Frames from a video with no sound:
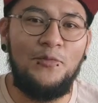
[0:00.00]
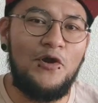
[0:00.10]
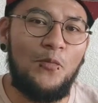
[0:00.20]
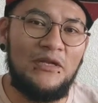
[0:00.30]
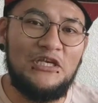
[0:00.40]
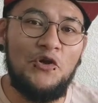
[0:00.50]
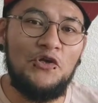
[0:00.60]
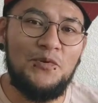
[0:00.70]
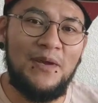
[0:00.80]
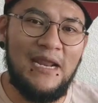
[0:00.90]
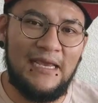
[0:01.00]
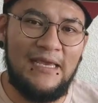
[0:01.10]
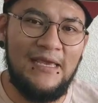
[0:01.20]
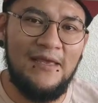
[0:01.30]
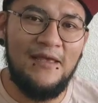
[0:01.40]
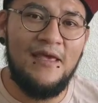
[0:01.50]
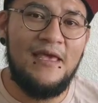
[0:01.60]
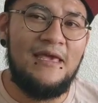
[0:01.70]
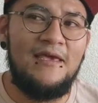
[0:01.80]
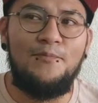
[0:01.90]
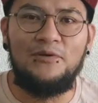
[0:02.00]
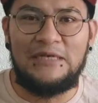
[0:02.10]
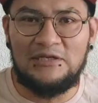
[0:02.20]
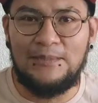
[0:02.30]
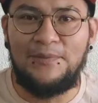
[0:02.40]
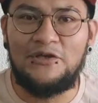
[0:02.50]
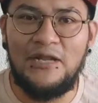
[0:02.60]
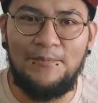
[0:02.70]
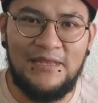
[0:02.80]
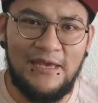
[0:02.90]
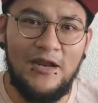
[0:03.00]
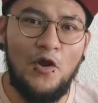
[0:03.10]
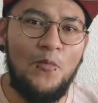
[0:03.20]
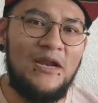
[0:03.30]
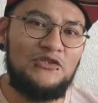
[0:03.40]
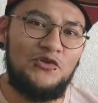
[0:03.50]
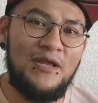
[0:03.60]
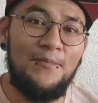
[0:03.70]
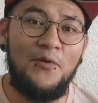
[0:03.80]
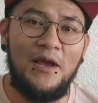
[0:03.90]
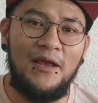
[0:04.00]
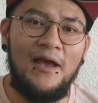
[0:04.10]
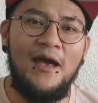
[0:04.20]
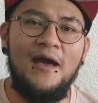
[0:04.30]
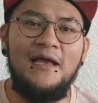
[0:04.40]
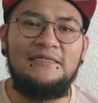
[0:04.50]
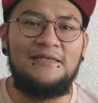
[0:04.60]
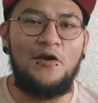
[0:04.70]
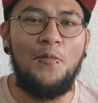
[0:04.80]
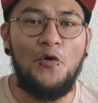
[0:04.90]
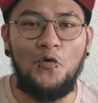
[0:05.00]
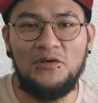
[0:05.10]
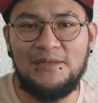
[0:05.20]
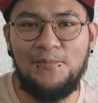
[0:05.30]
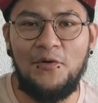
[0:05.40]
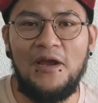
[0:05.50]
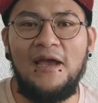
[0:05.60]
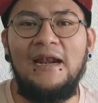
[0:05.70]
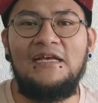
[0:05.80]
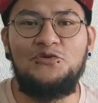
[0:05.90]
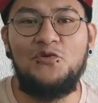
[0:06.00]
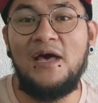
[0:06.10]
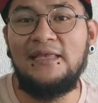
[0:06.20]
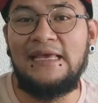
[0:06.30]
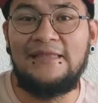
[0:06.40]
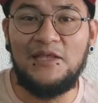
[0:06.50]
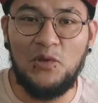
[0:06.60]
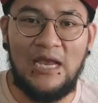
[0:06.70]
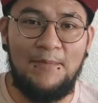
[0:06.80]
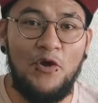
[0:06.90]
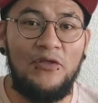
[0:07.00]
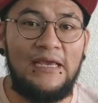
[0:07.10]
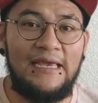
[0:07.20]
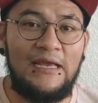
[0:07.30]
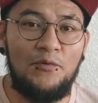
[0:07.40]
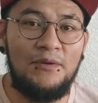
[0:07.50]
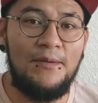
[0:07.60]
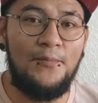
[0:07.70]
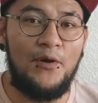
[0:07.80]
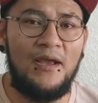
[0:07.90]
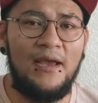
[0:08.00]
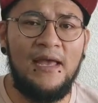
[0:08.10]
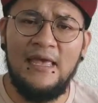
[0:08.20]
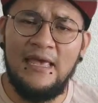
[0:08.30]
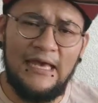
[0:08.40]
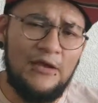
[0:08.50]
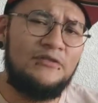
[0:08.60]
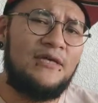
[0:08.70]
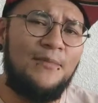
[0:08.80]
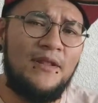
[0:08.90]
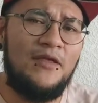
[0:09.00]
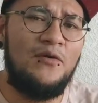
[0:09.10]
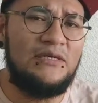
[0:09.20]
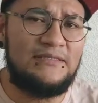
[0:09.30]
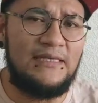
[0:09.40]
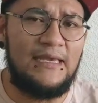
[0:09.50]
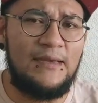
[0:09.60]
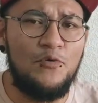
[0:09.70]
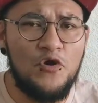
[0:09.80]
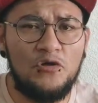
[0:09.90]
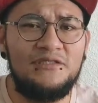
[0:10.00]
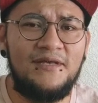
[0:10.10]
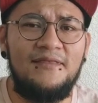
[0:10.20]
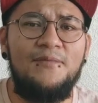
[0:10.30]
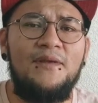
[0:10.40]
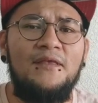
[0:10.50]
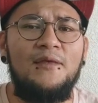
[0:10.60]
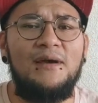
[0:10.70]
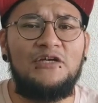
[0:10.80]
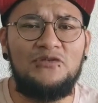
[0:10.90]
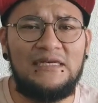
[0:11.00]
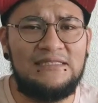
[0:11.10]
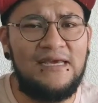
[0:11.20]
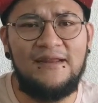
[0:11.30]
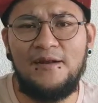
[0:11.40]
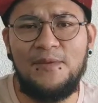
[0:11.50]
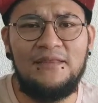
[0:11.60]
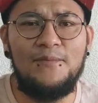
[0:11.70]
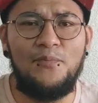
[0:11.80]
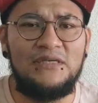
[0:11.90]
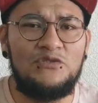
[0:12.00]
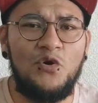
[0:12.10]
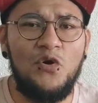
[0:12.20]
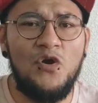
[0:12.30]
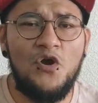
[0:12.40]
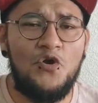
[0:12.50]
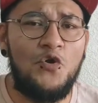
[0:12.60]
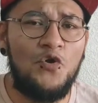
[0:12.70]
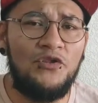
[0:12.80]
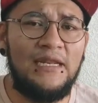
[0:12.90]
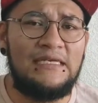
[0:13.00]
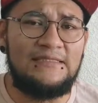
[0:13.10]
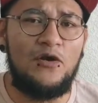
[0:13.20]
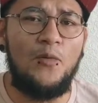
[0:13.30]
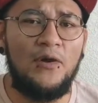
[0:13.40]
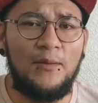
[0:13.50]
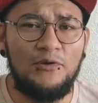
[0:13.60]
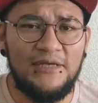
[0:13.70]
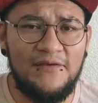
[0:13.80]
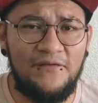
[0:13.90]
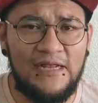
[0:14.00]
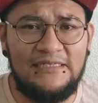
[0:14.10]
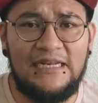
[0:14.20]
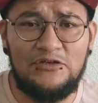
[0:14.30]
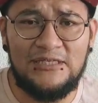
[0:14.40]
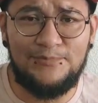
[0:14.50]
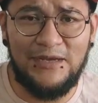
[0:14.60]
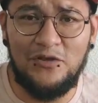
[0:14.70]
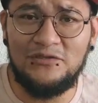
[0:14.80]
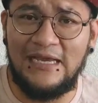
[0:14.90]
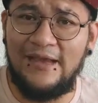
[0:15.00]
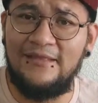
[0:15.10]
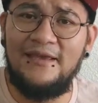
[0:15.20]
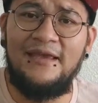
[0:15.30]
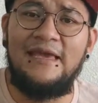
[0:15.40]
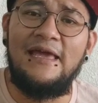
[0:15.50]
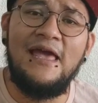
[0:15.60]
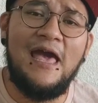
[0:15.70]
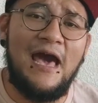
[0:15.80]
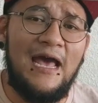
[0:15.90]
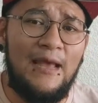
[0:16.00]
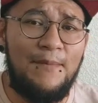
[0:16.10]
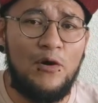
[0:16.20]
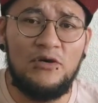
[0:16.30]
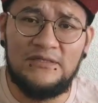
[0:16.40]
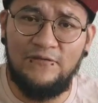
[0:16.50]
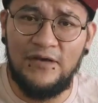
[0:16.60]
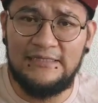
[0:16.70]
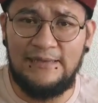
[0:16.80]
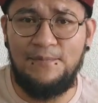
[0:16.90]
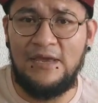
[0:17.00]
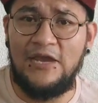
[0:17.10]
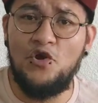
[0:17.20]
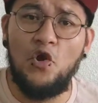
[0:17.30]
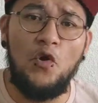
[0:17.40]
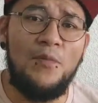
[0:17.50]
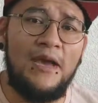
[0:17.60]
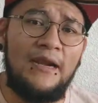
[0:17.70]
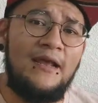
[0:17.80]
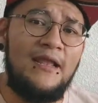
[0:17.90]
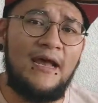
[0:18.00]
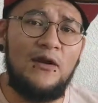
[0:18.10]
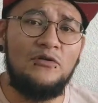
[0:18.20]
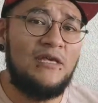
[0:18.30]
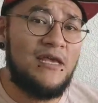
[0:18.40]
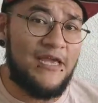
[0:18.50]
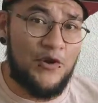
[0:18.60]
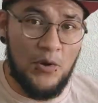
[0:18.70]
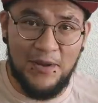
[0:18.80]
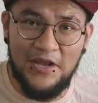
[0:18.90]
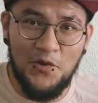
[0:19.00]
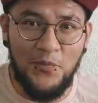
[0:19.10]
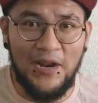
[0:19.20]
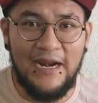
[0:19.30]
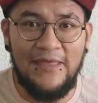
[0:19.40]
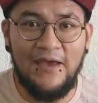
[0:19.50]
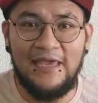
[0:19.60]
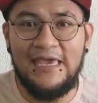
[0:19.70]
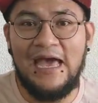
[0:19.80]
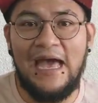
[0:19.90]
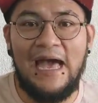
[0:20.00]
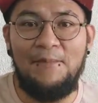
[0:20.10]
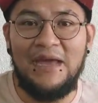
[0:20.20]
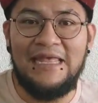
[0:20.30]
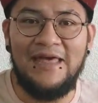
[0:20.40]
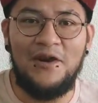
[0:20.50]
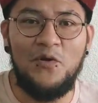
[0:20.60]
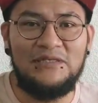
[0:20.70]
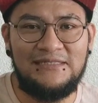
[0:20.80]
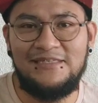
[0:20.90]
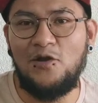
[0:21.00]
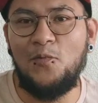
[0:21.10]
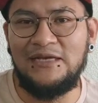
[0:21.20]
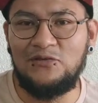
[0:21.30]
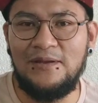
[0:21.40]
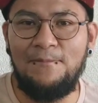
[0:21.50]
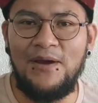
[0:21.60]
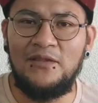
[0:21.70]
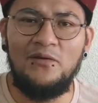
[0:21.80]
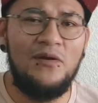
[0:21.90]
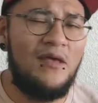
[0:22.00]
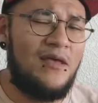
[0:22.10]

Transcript: Porque como les digo, ellos vivían aquí y pues ya nos empezaron a platicar cómo era su historia por acá, este, cómo conocen por acá la ciudad, qué tanto ha cambiado de que ya no viven por acá. Ellos sí han venido este, muy constantemente de vacaciones, así que realmente pues no, no notan este, como que mucha diferencia en esos aspectos de gente que a lo mejor se fue desde pequeño como mi carnal Carlos y no ha venido para nada aquí a Mérida, ¿no? Eso sí es como que es un impacto.